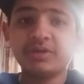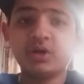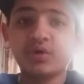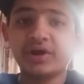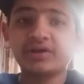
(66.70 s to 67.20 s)
e में
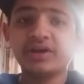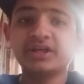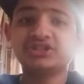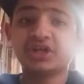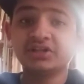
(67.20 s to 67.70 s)
लोकेटेड
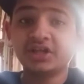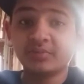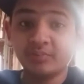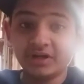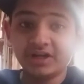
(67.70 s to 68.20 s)
एक
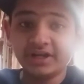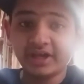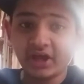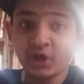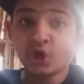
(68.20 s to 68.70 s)
शानदार
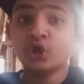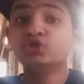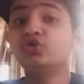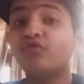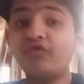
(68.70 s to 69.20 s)
बिल्डिंग है
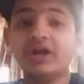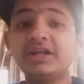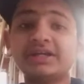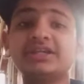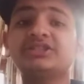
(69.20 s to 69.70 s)
जो
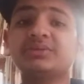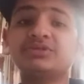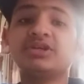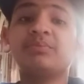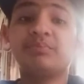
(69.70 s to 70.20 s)
वर्ल्ड की
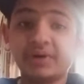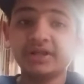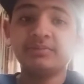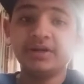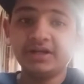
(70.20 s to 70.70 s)
सबसे
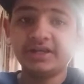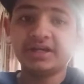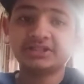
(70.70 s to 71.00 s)
बड़ी बिल्डिंग